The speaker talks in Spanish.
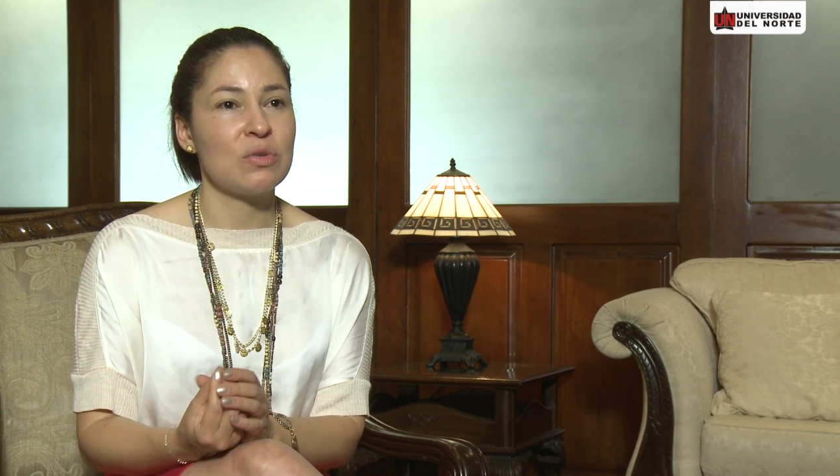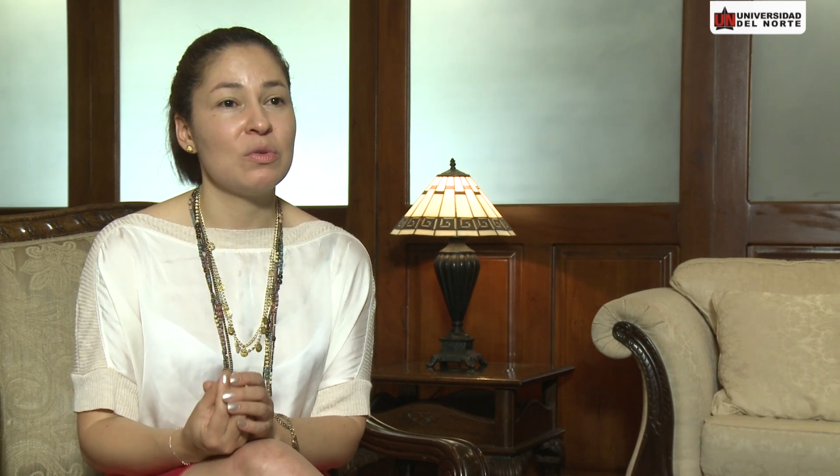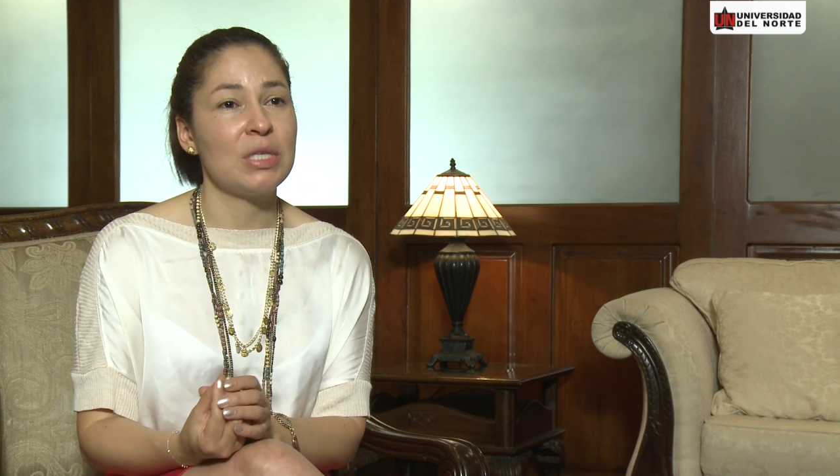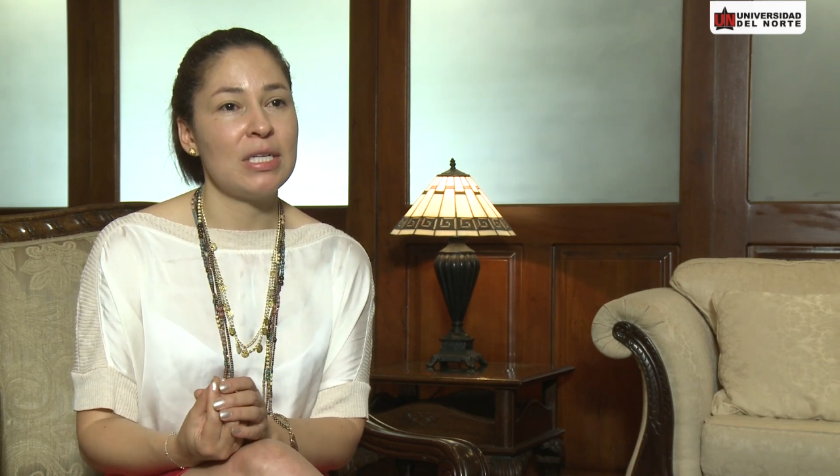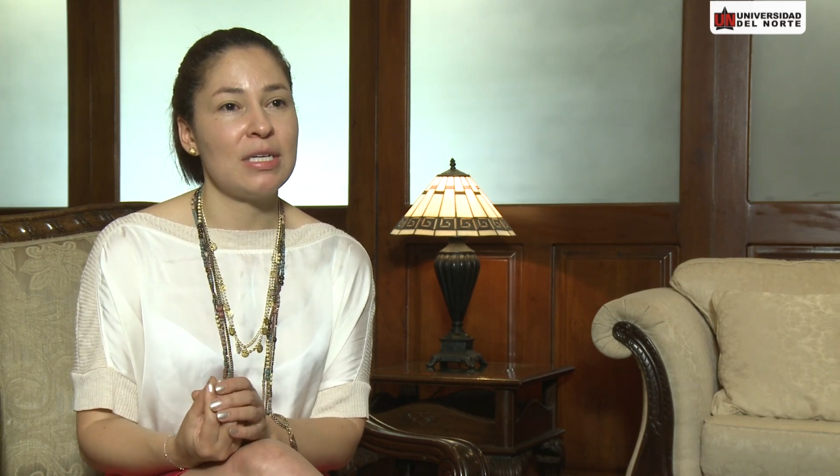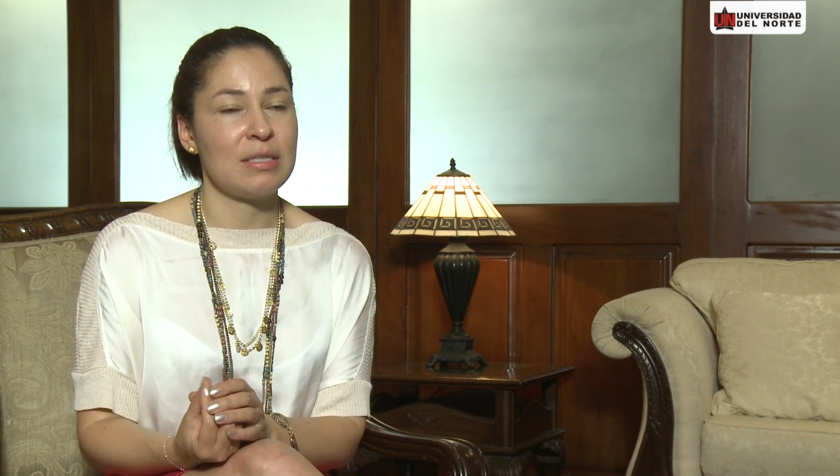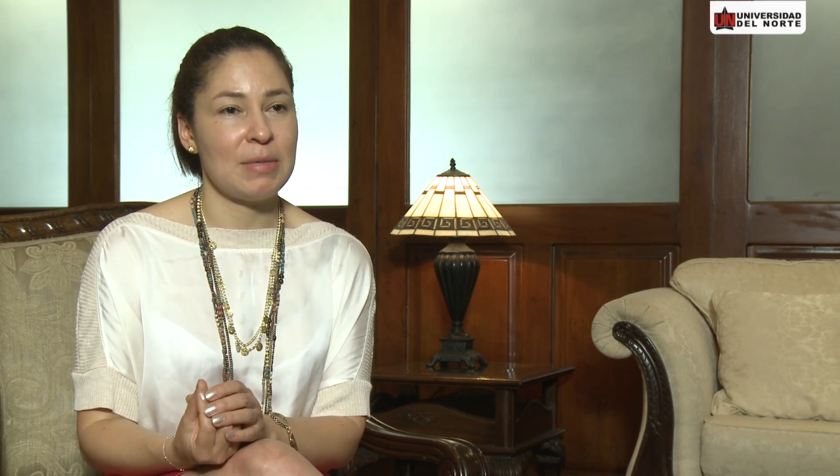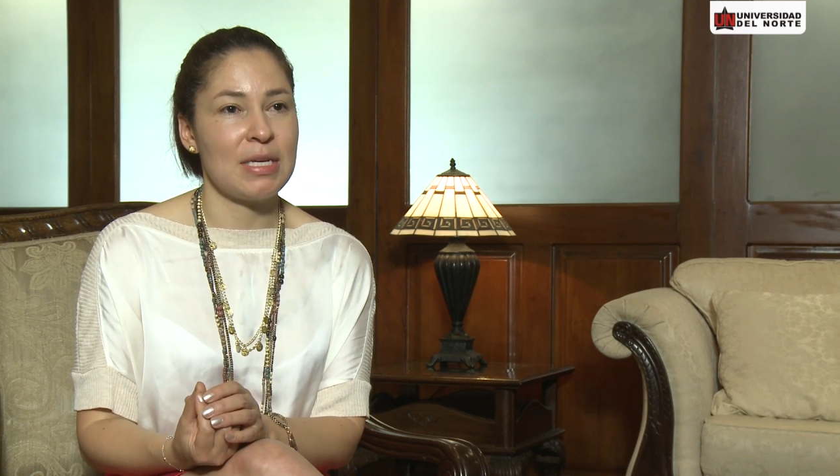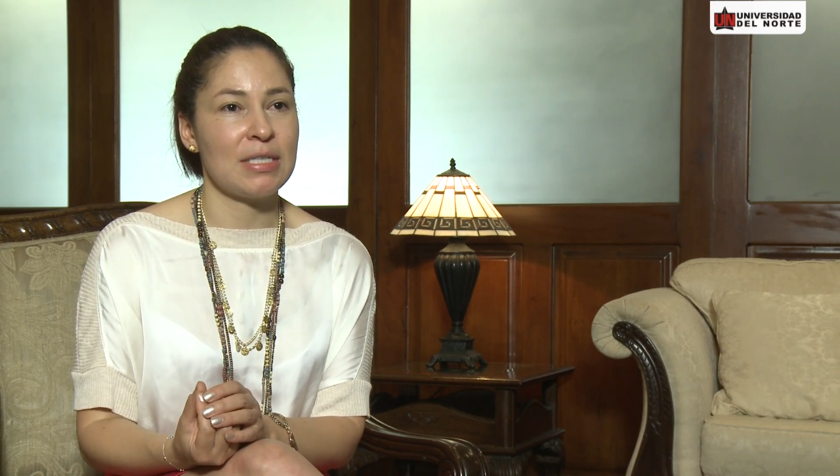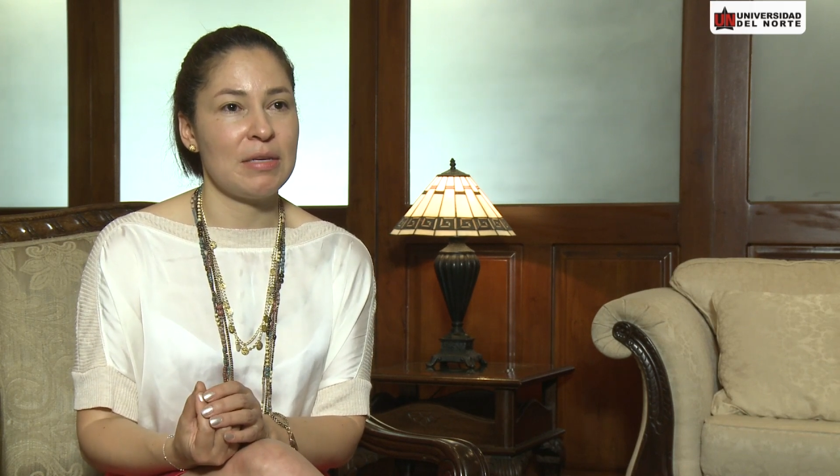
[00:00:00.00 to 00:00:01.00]
son útiles las
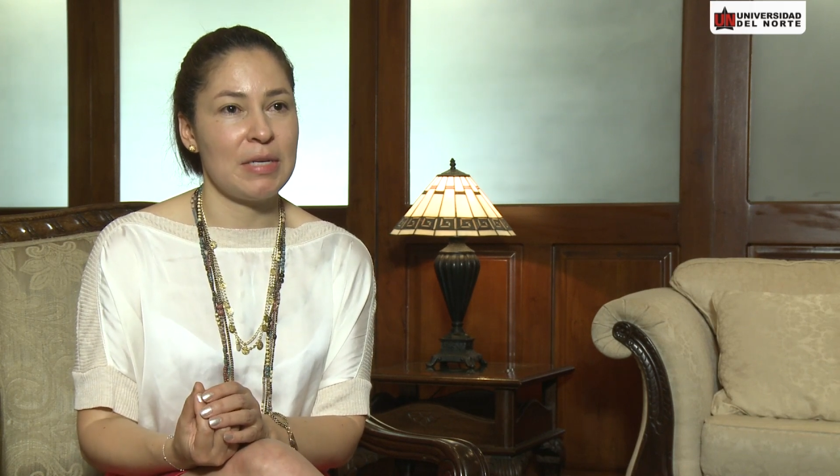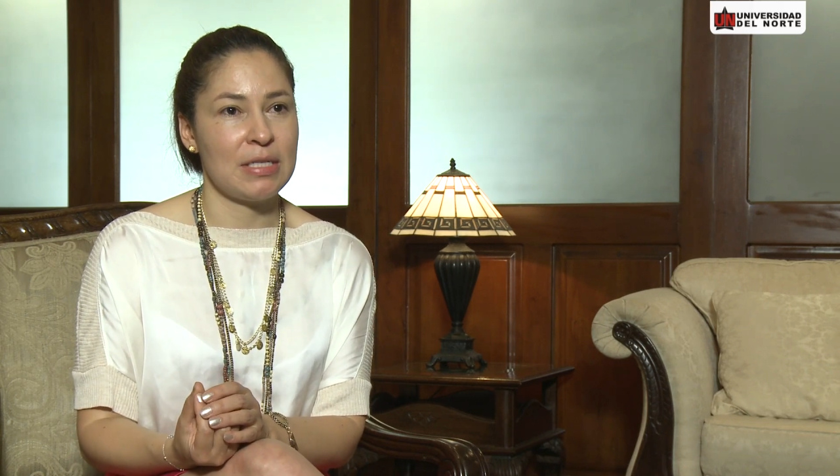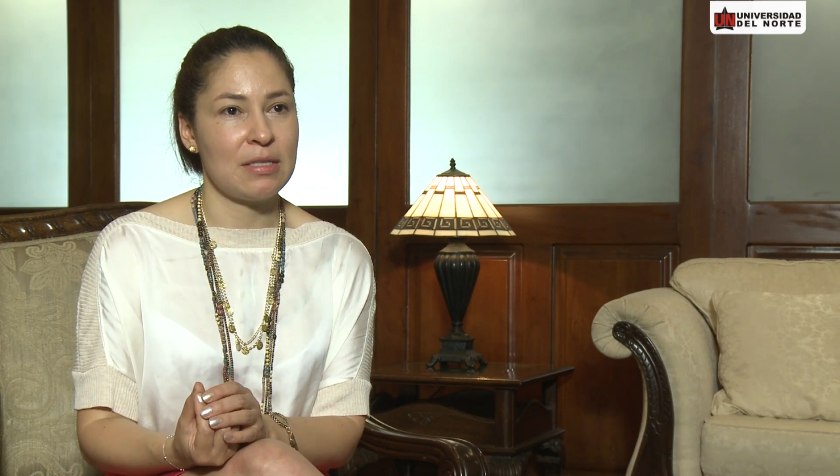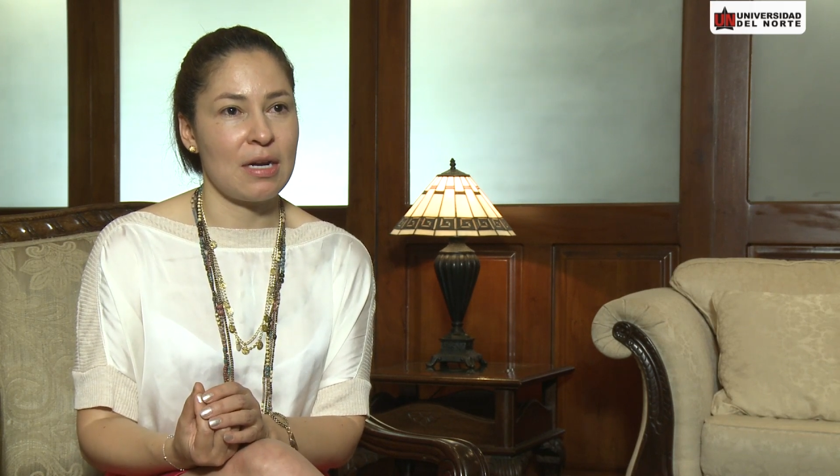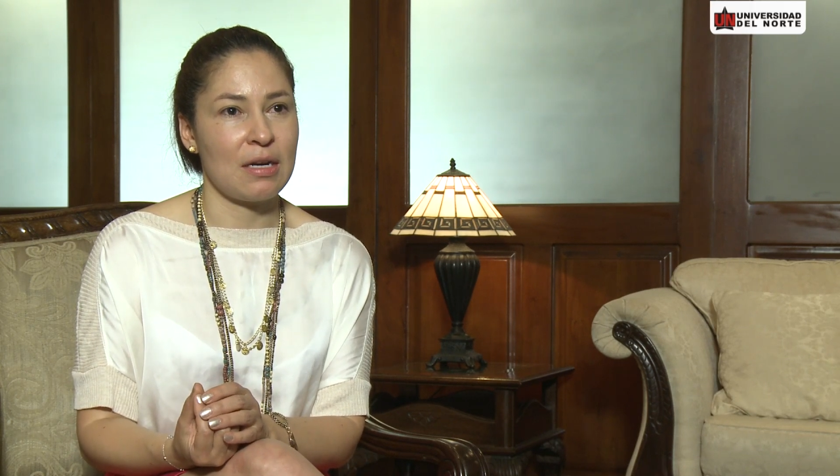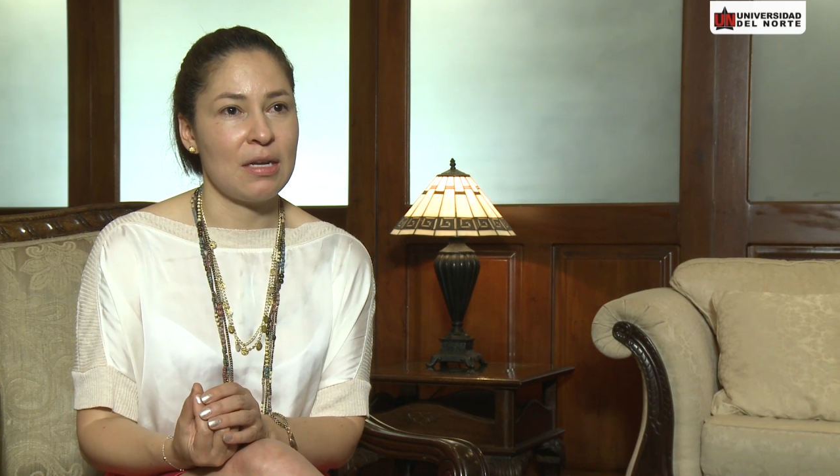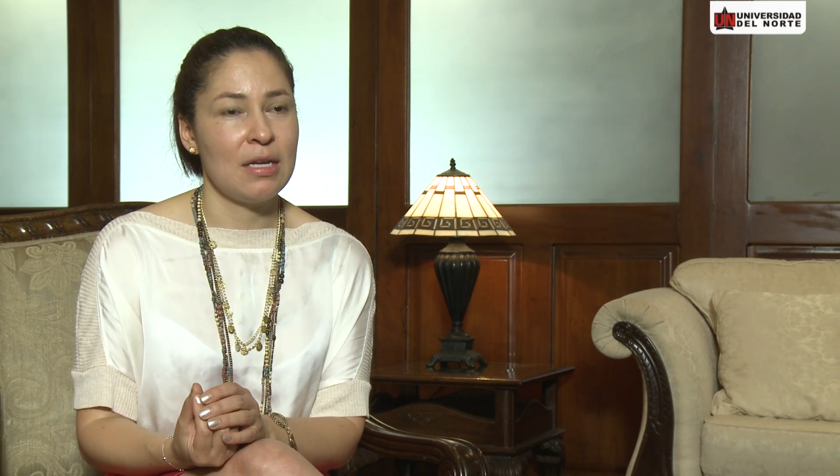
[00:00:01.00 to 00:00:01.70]
medidas de bienestar